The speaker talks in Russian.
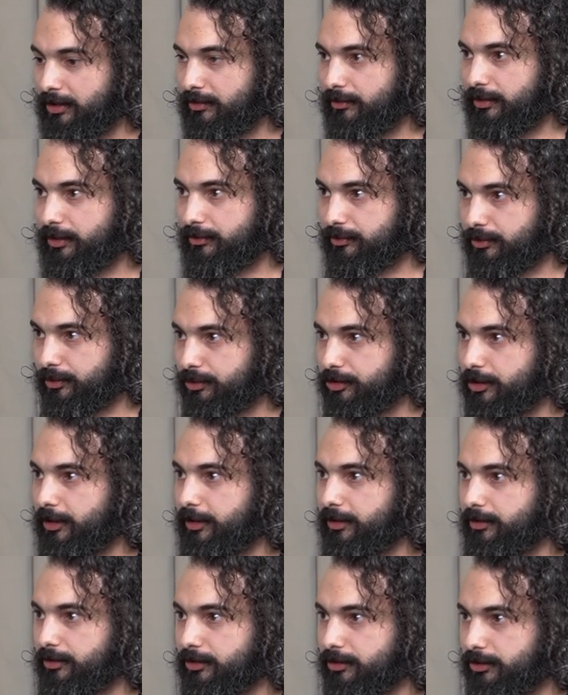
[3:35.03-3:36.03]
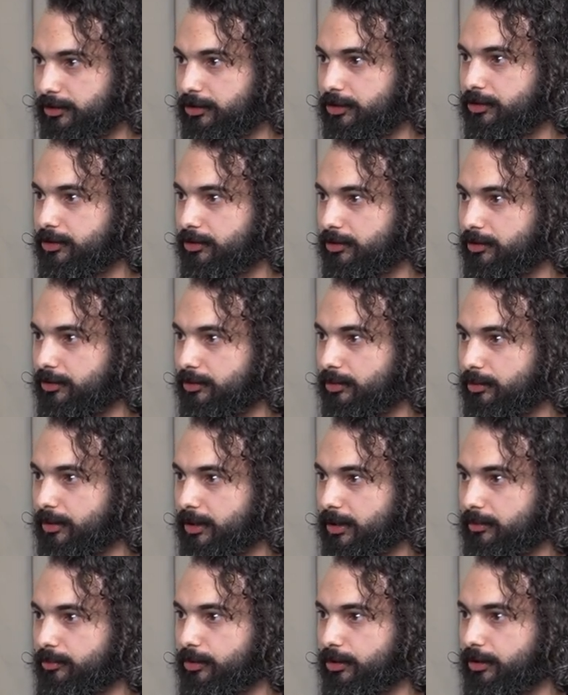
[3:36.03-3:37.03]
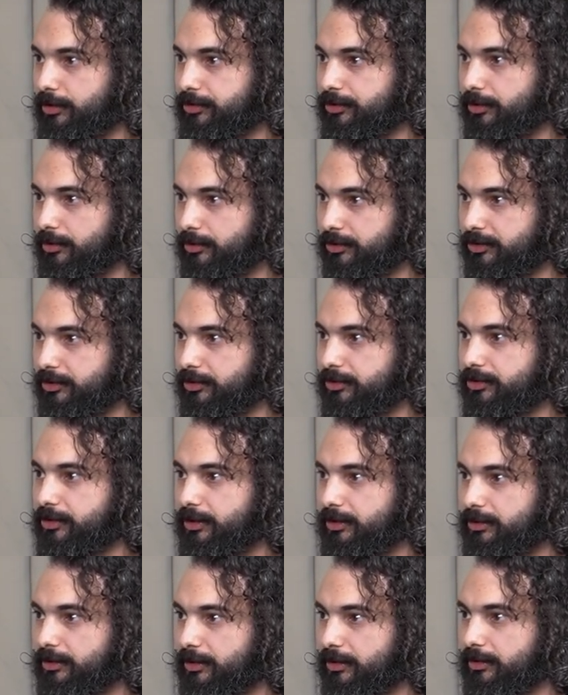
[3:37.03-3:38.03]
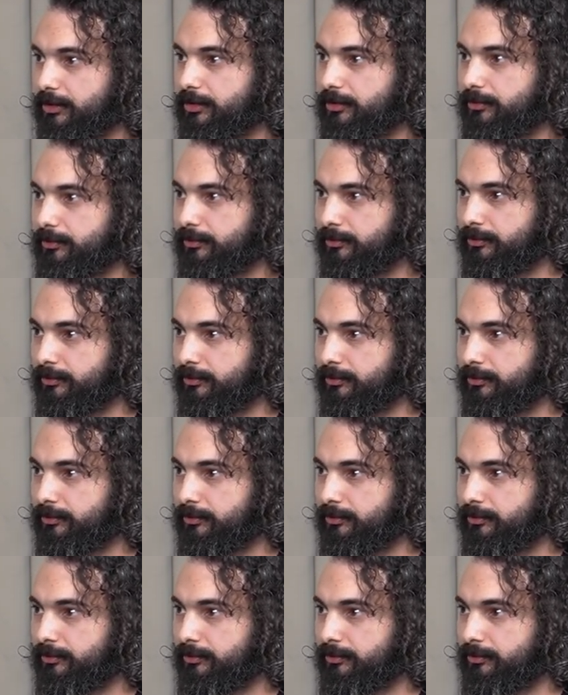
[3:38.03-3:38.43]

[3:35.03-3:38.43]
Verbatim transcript: в лимфоузле, значит, это другая, более серьезная стадия рака.